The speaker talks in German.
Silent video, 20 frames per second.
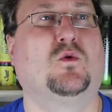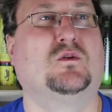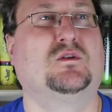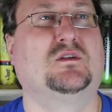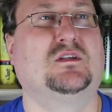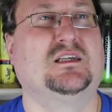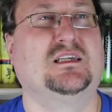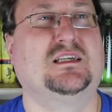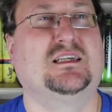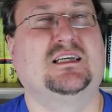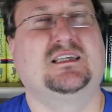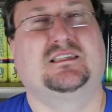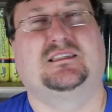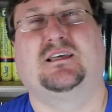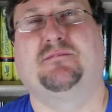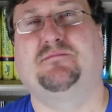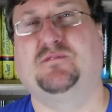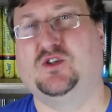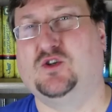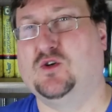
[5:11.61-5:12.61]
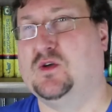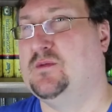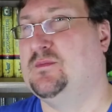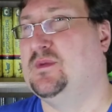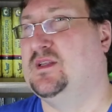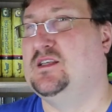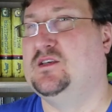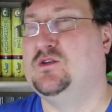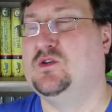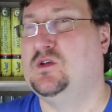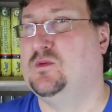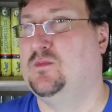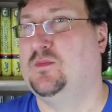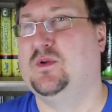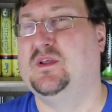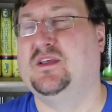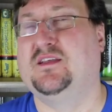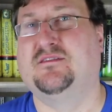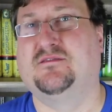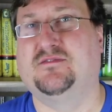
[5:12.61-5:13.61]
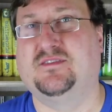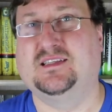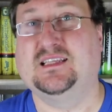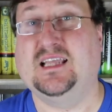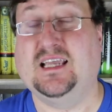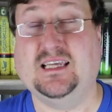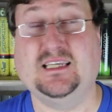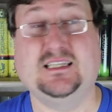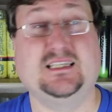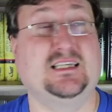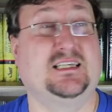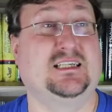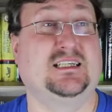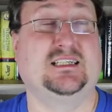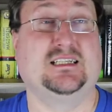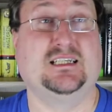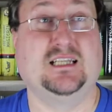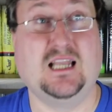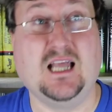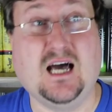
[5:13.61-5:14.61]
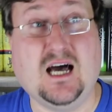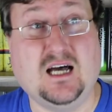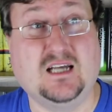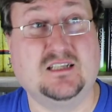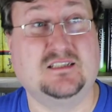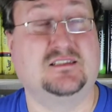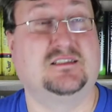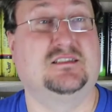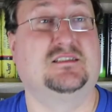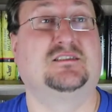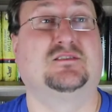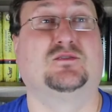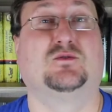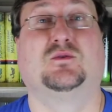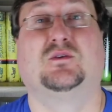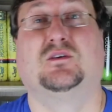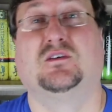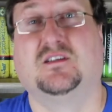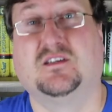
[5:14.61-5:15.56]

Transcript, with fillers: Und es gibt schon immer die üblichen Verdächtigen, klar, das sind so...